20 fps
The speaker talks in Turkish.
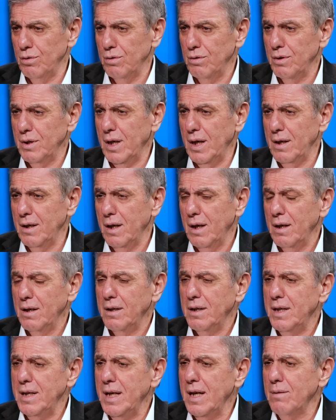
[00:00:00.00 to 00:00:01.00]
Ha mevcut ya, başkan.
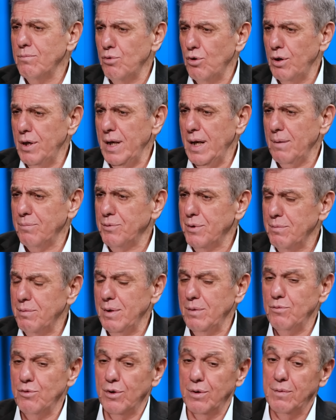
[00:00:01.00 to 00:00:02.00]
Niye böyle yaptı
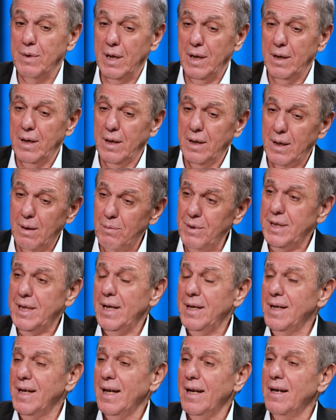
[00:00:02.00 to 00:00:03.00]
bilmiyorum. Ama
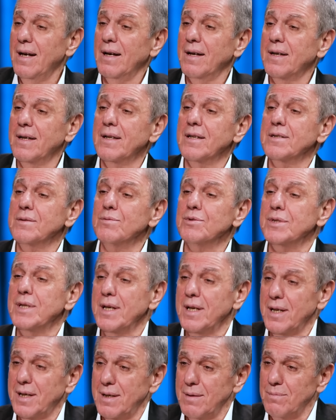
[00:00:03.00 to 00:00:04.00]
yeni gelen arkadaşımız da
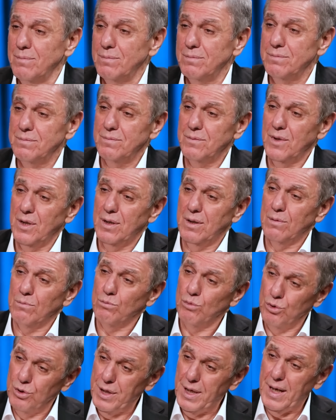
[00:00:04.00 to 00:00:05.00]
hekim.
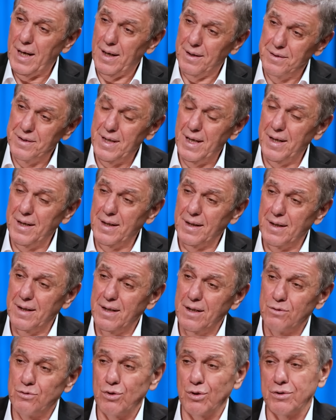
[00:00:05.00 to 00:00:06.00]
Bunları anlayana
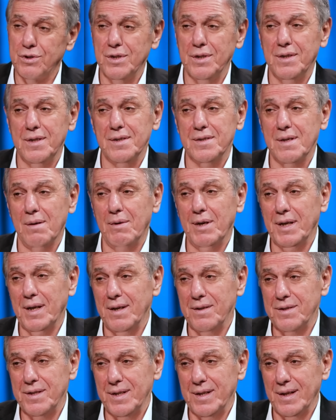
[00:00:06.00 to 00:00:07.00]
kadar çok ciddi zaman
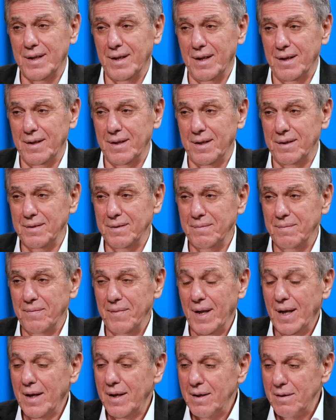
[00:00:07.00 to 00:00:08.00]
geçecek arada.
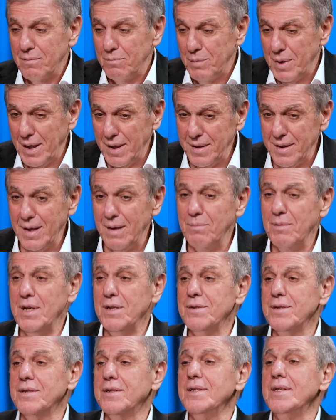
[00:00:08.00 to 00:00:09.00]
Belediye
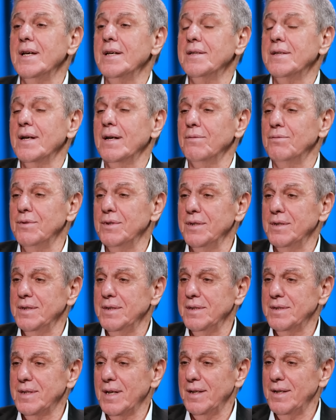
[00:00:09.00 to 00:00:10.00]
meclisi de etrafını
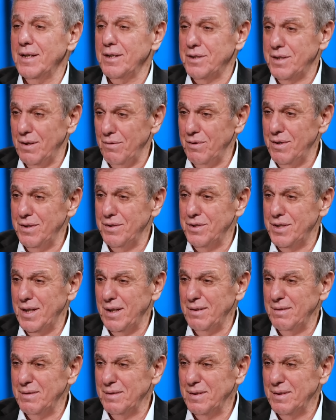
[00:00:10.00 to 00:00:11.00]
insanlar
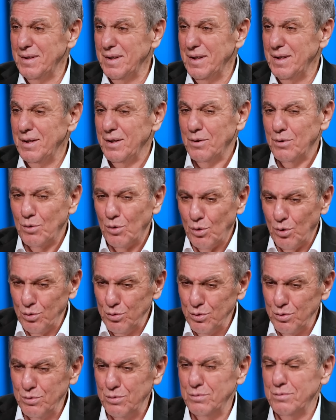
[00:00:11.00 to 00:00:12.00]
çevirince
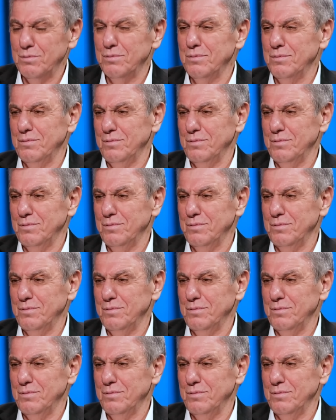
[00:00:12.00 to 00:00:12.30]
onun